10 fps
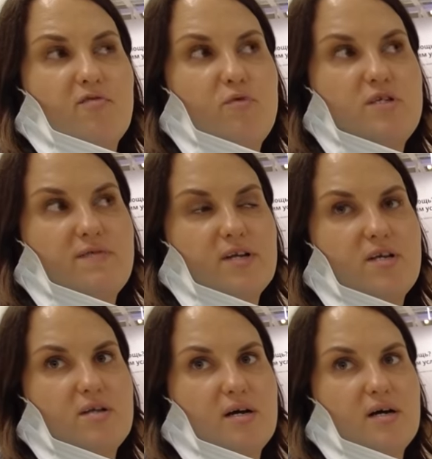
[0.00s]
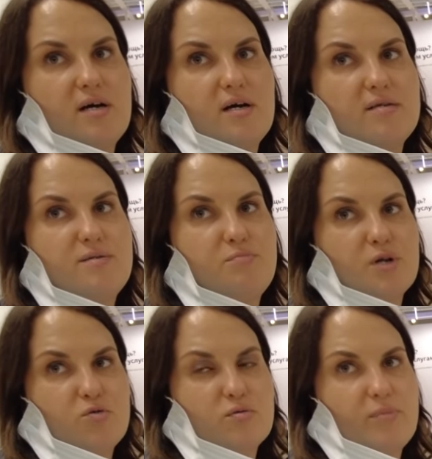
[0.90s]
в мультиварке на
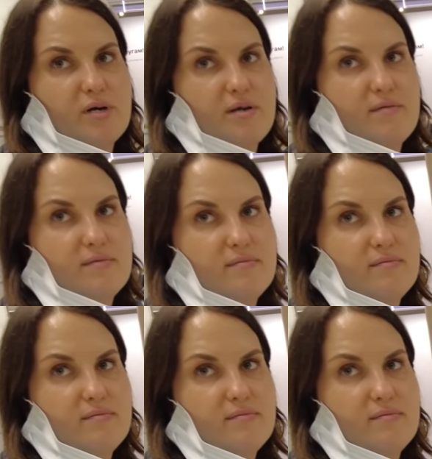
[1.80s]
температурном погреве.